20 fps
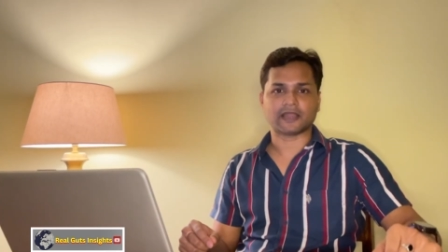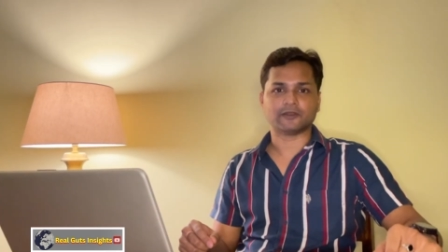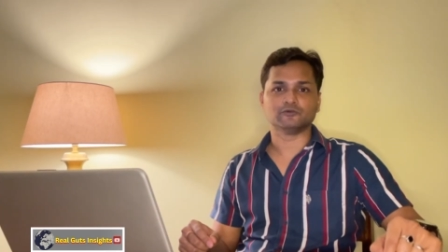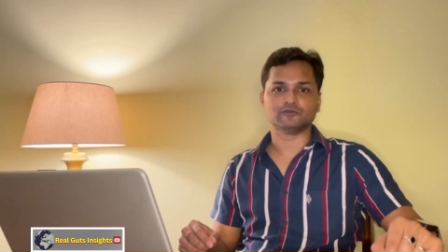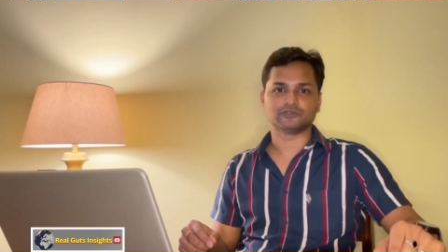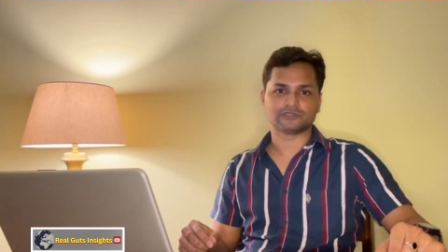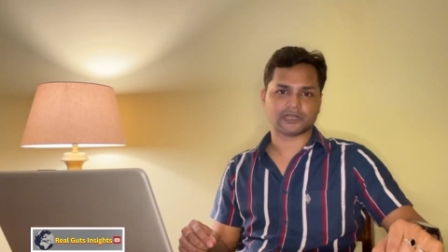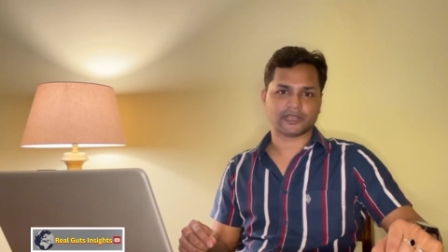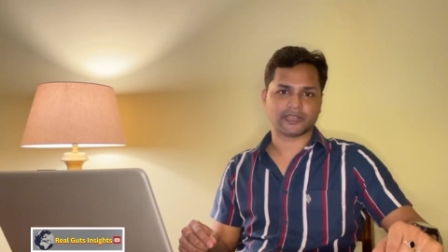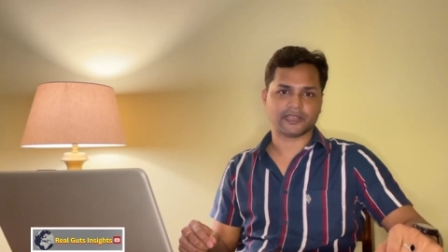
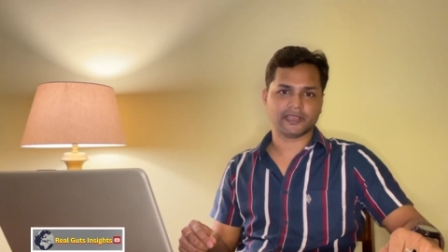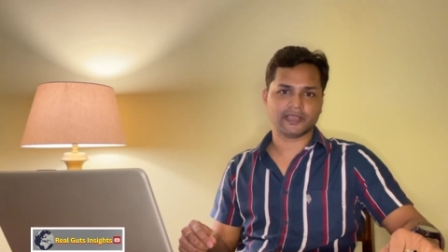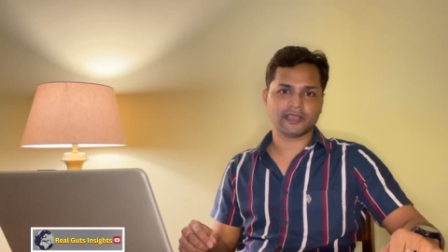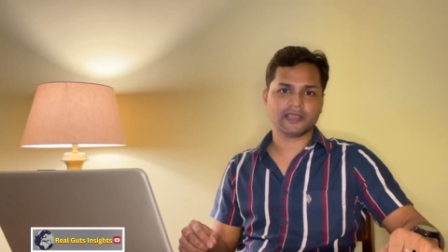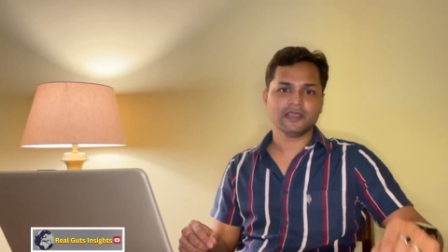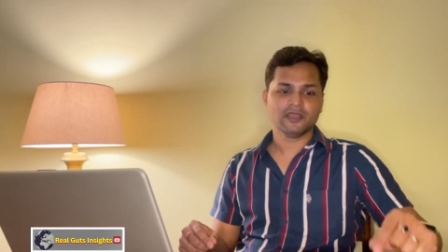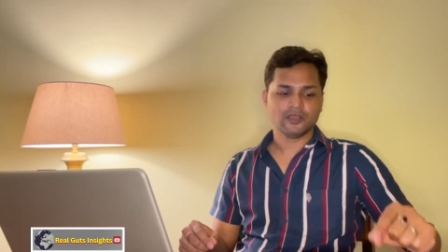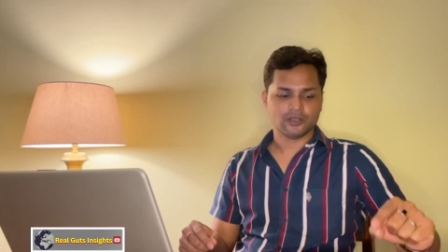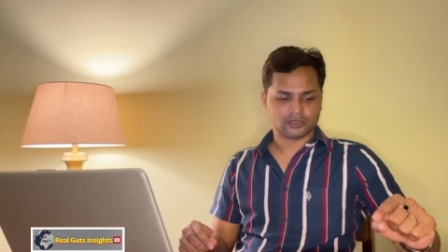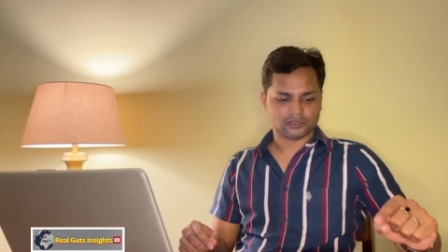कानून
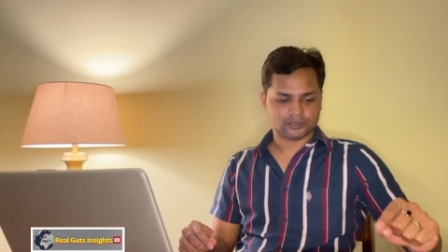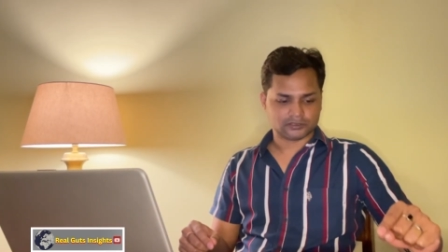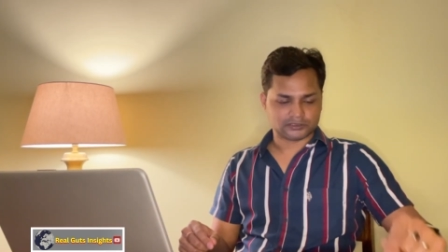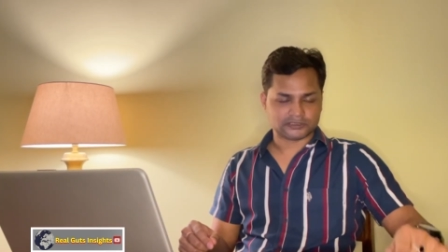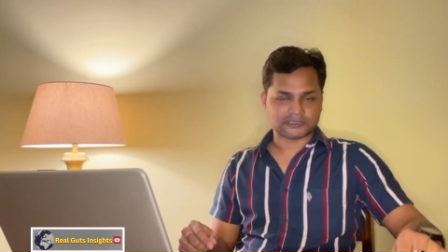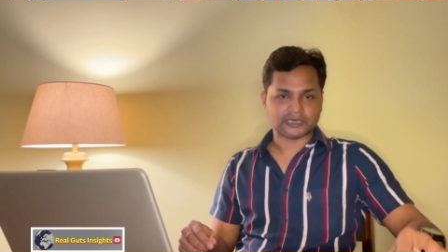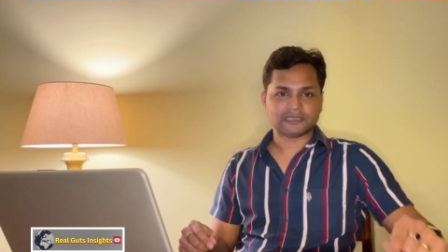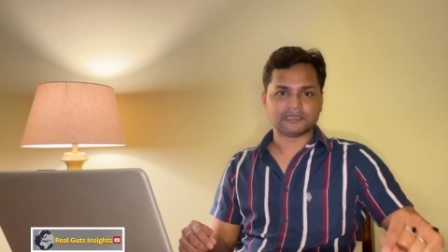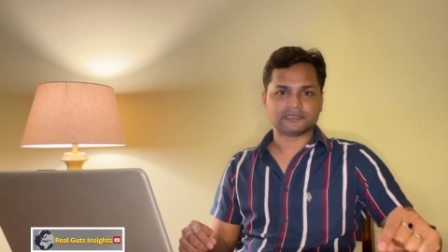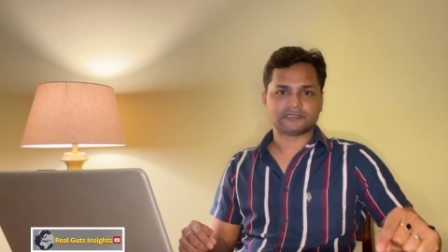चाहिए
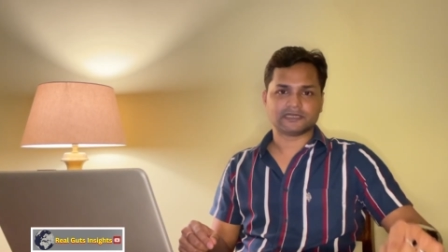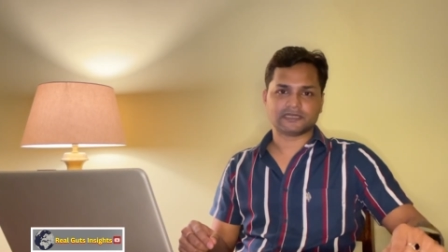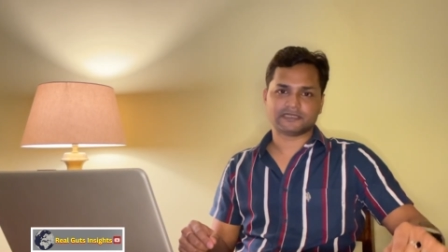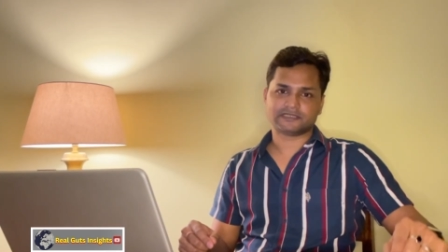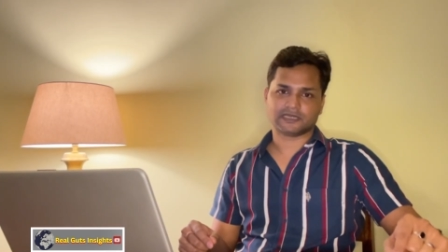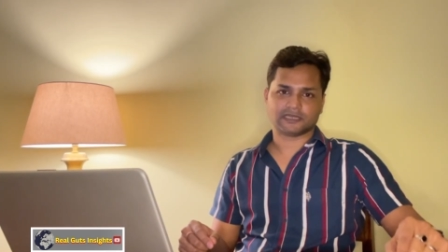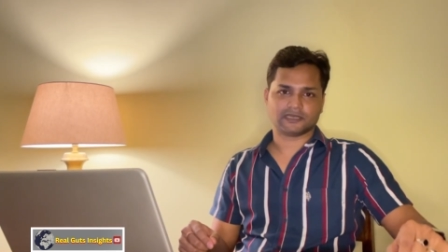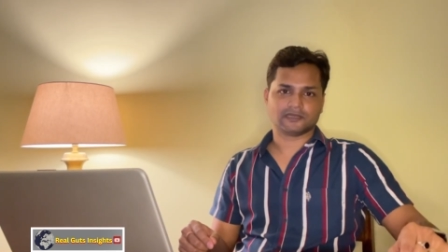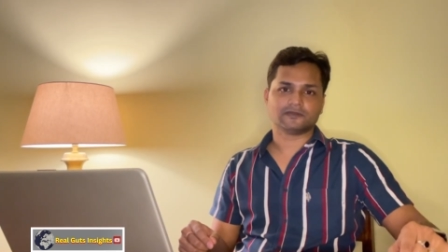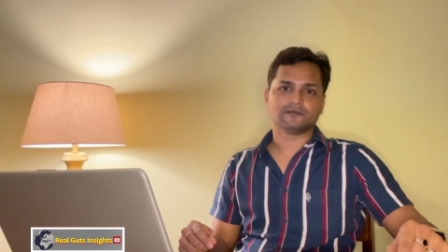जल्द से
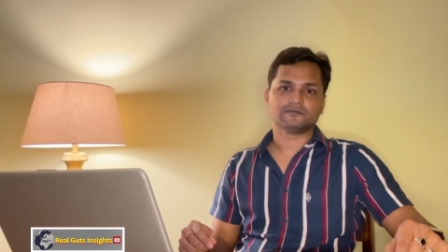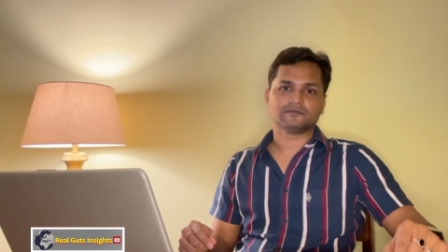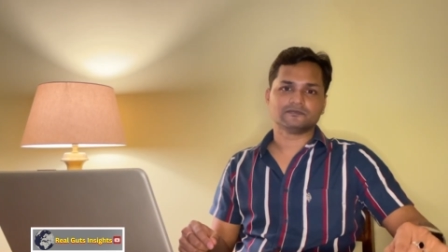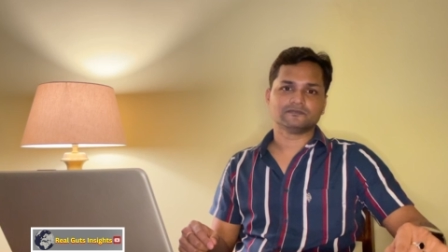जल्द